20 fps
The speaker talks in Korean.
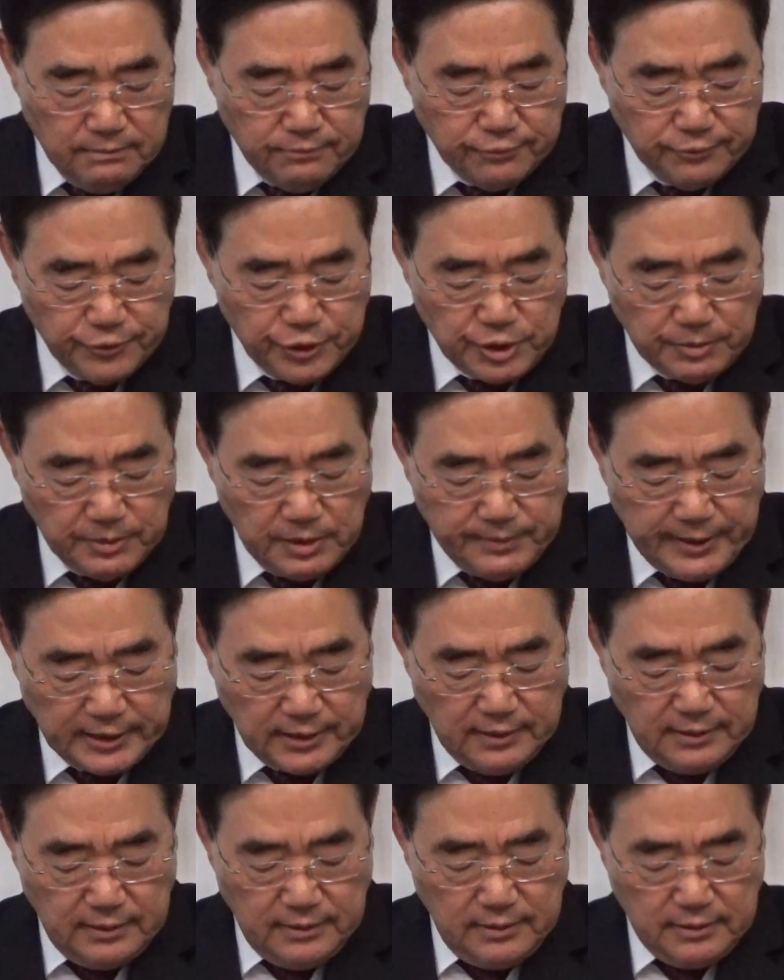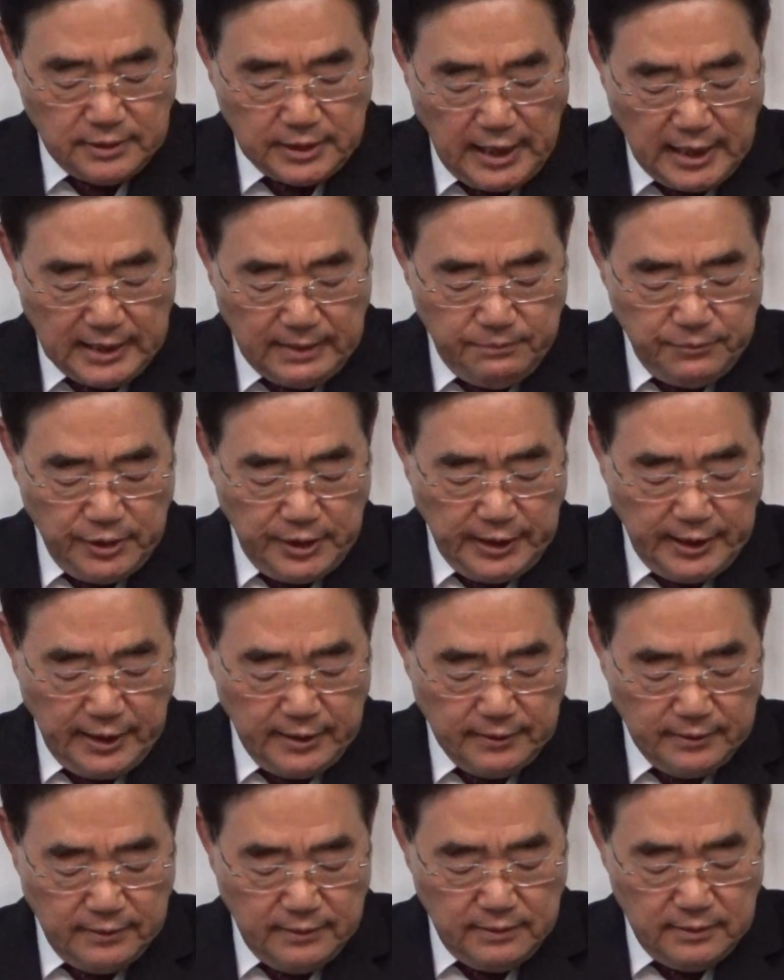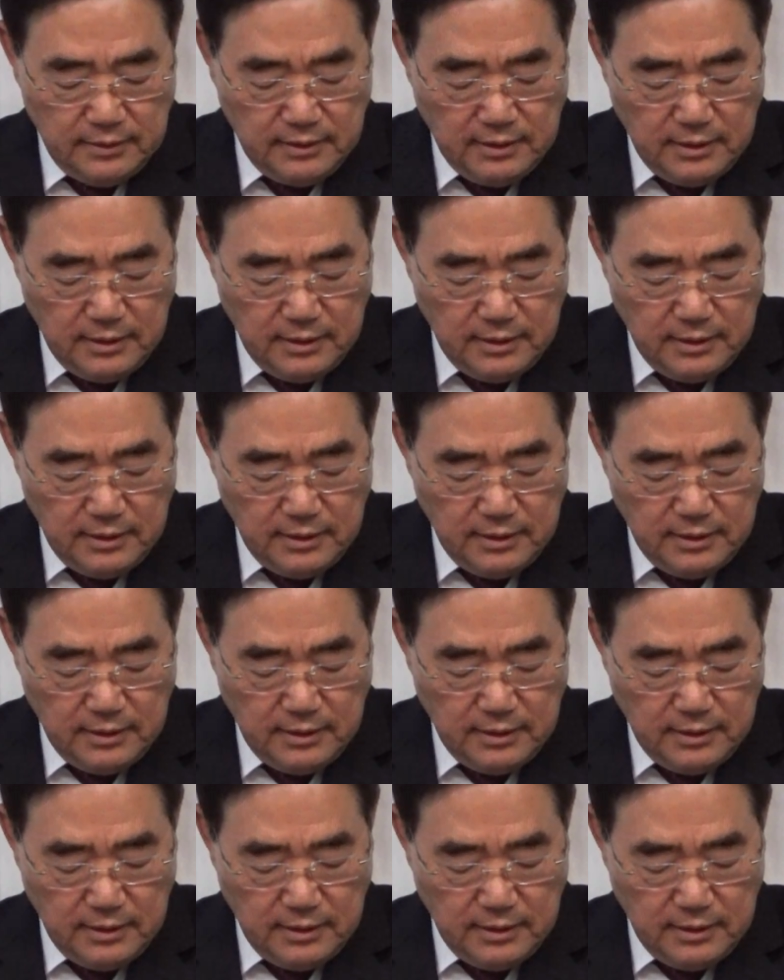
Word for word: 부르심을 받은 사람들에게는